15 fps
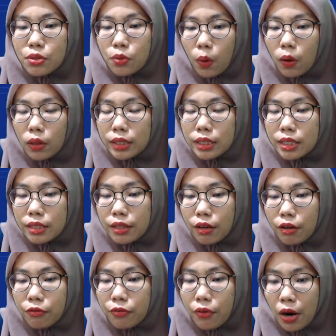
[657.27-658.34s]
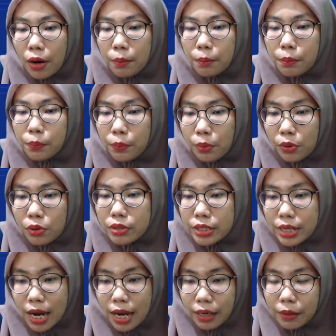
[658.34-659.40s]
quality of farm
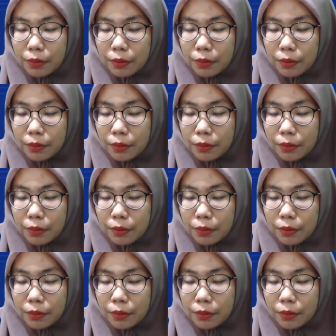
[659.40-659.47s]
product.